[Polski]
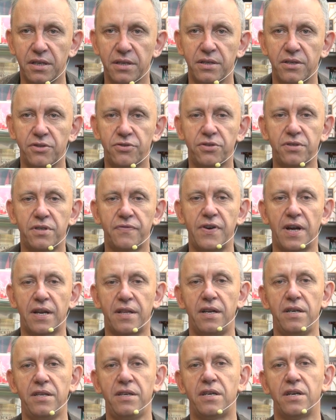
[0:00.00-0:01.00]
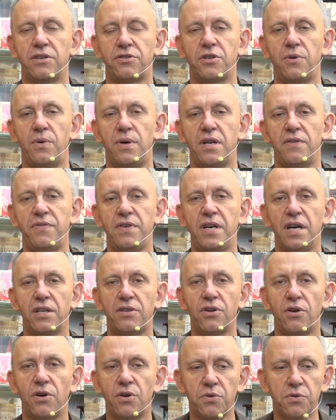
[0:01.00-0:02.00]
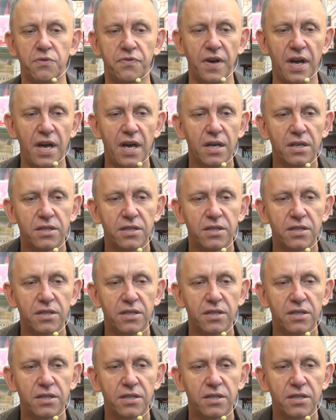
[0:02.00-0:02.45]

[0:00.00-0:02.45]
y, kwartalnika Szkoła Nawigatorów,